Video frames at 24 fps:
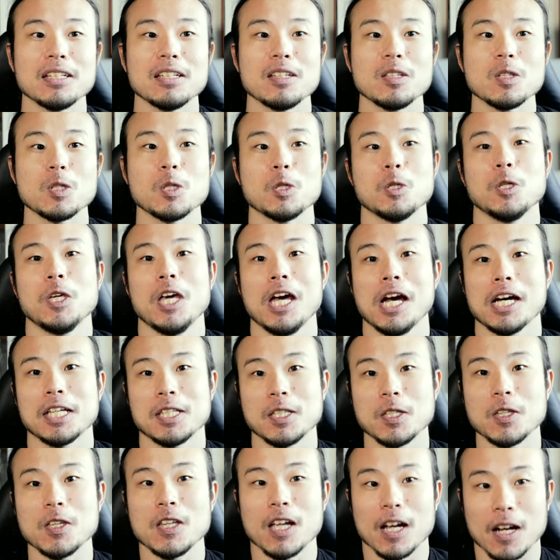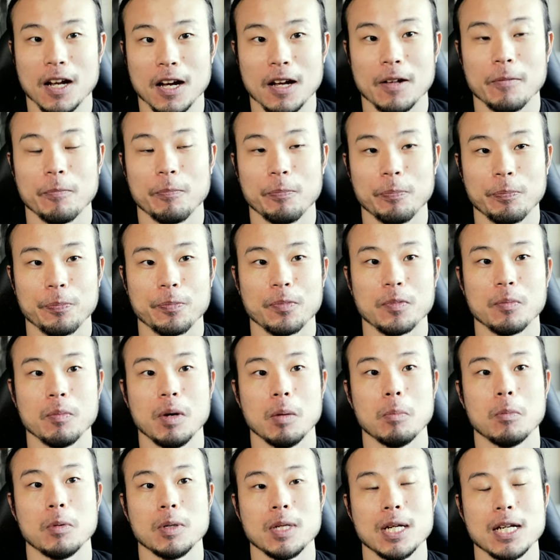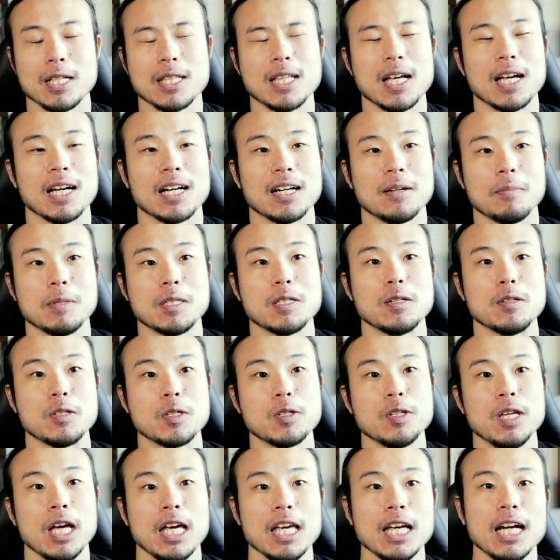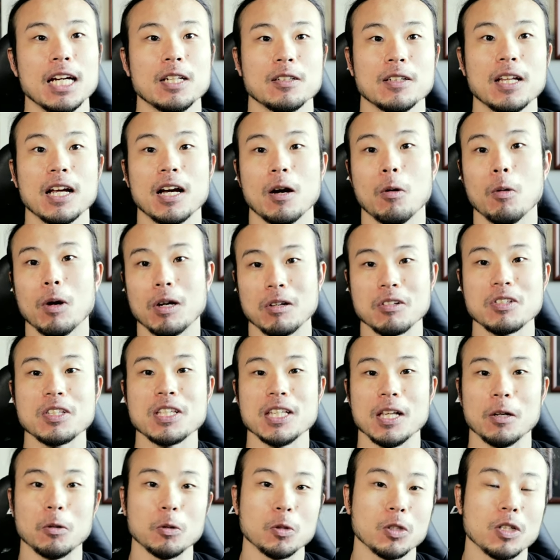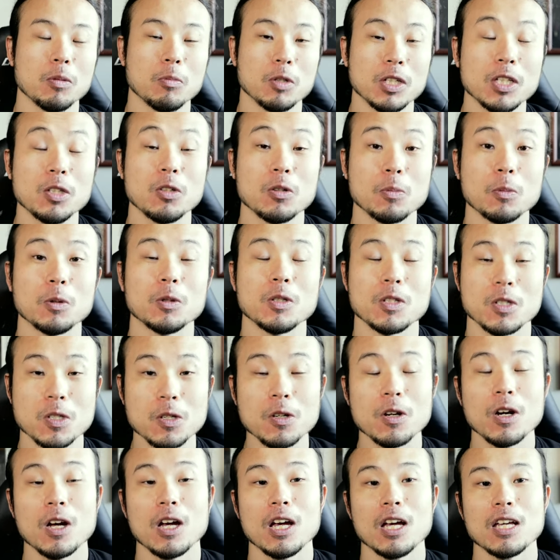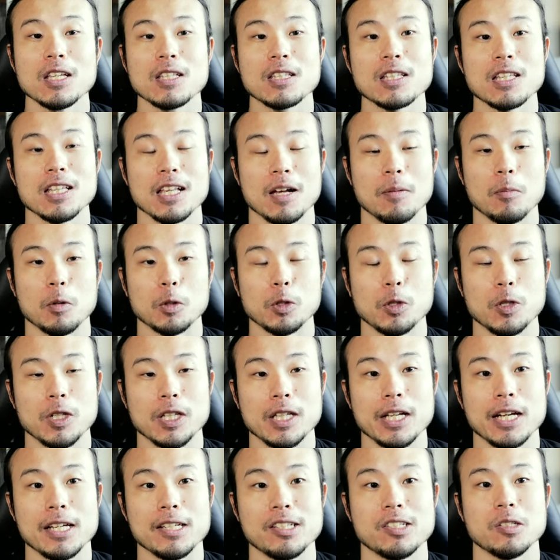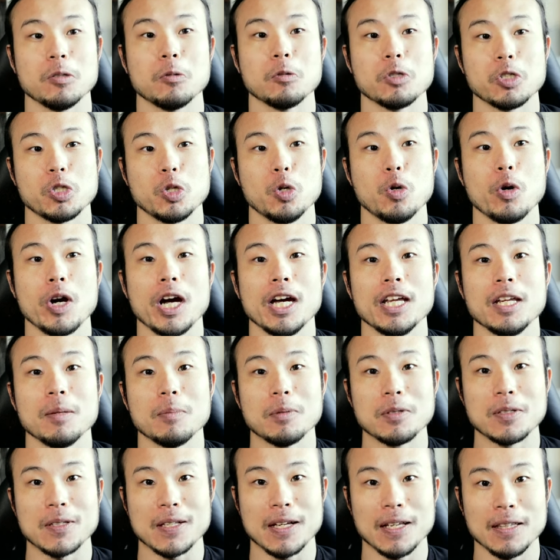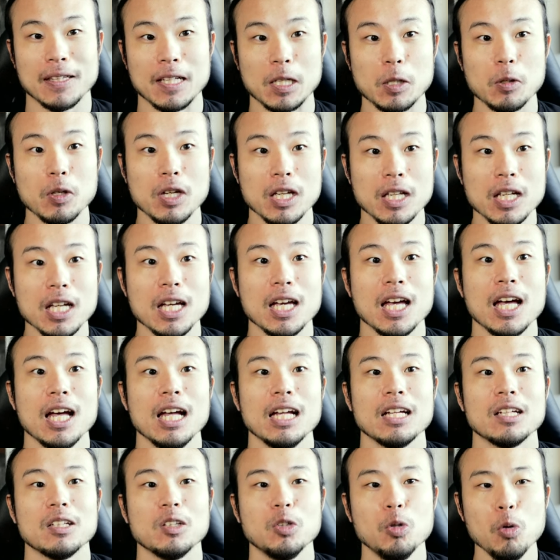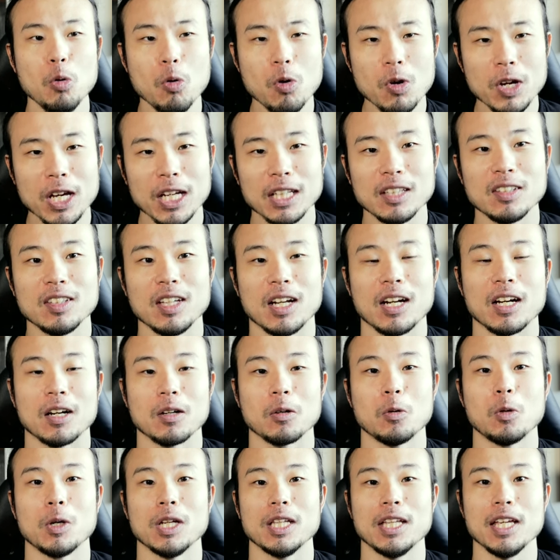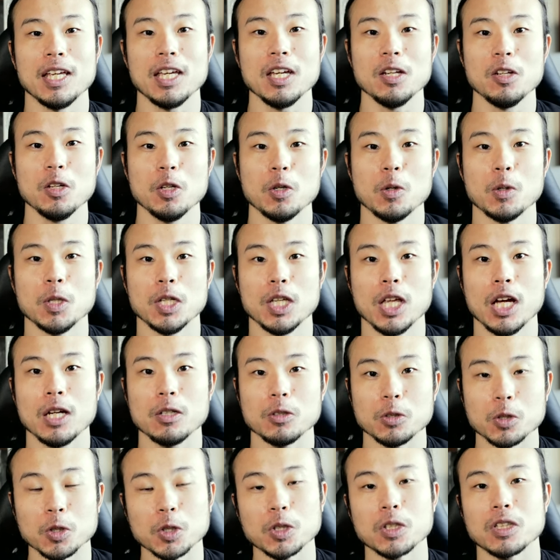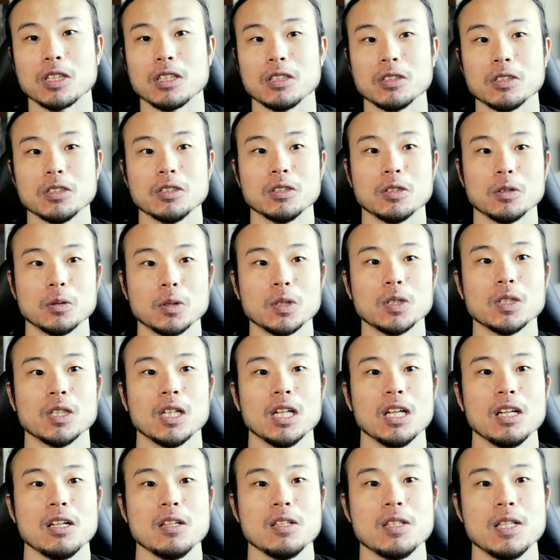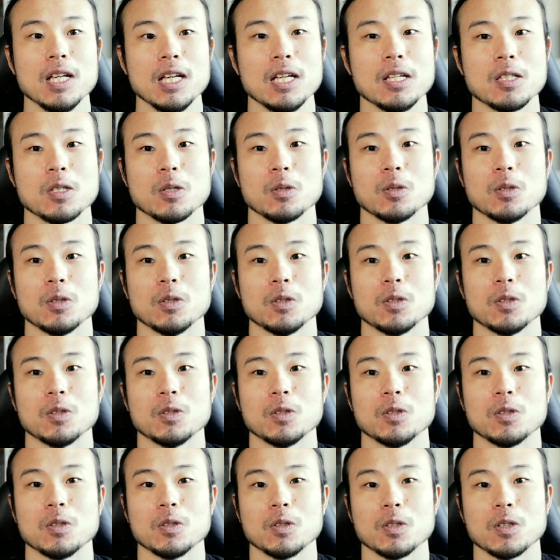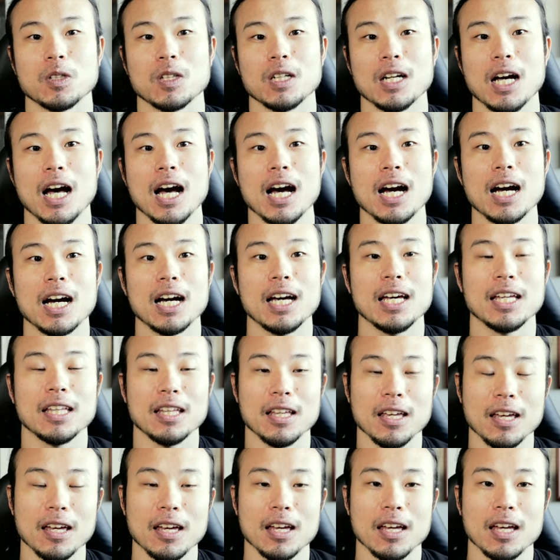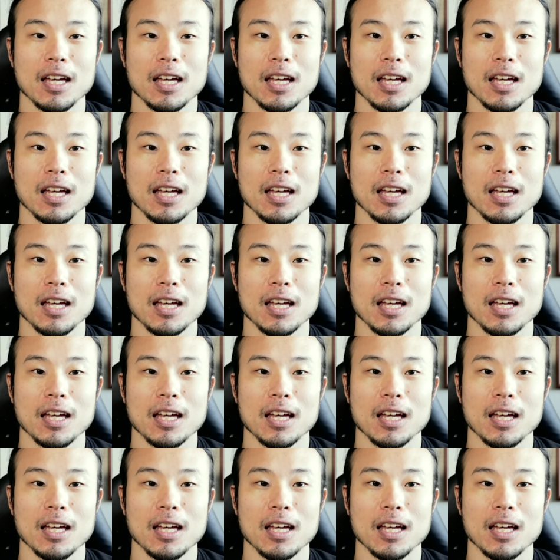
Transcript: 水泳が好きなら、皆さんが別に水泳以外の他の好きなことでもいいと思うんですよ。好きなものに対して障害にぶつかった時に、どうやったらこれできるようになるのっていうのを、ぜひ考えて